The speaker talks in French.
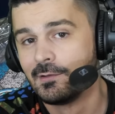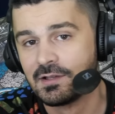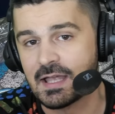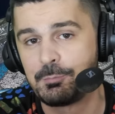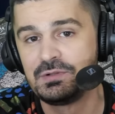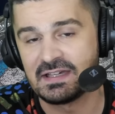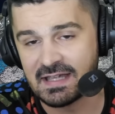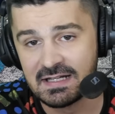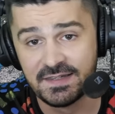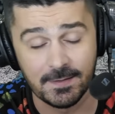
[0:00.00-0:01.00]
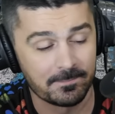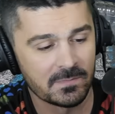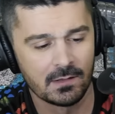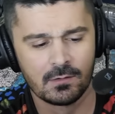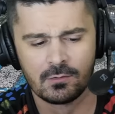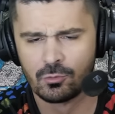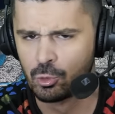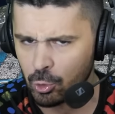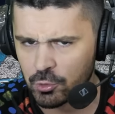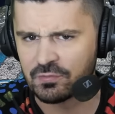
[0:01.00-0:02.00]
il n'y a plus d'analyse.
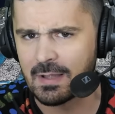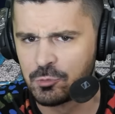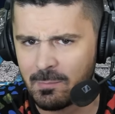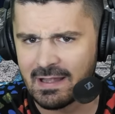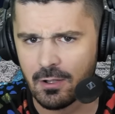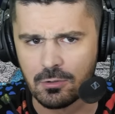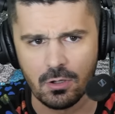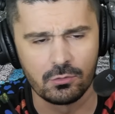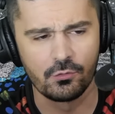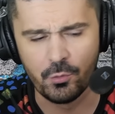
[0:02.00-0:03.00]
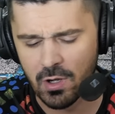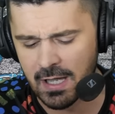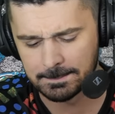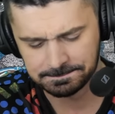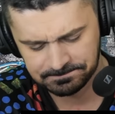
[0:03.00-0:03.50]
Grosse frappe de balle encore une fois.